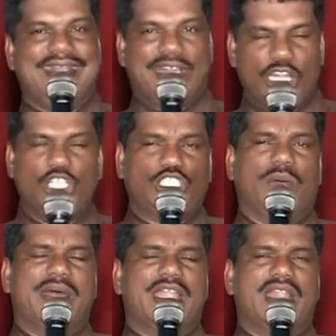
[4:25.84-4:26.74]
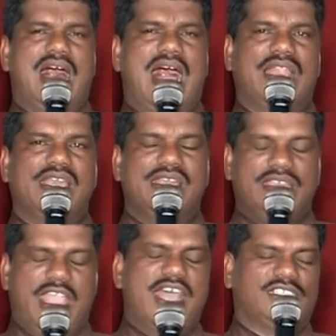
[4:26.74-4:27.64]
கிறிஸ்தவர் என்றால்
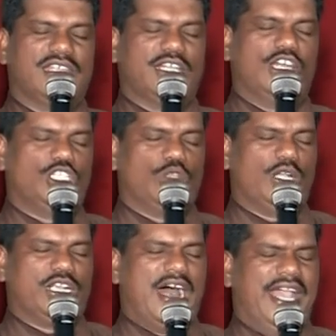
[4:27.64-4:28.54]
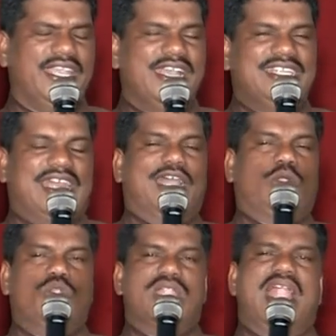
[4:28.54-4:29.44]
இயேசு கிறிஸ்துவுக்காய்
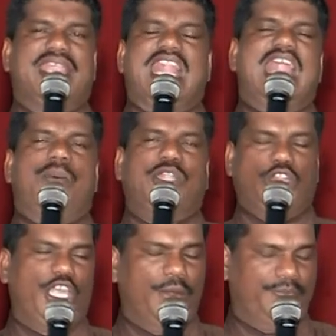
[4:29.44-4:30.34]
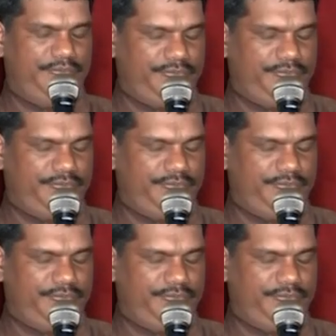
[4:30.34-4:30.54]
தனக்குண்டான எல்லாவற்றையும்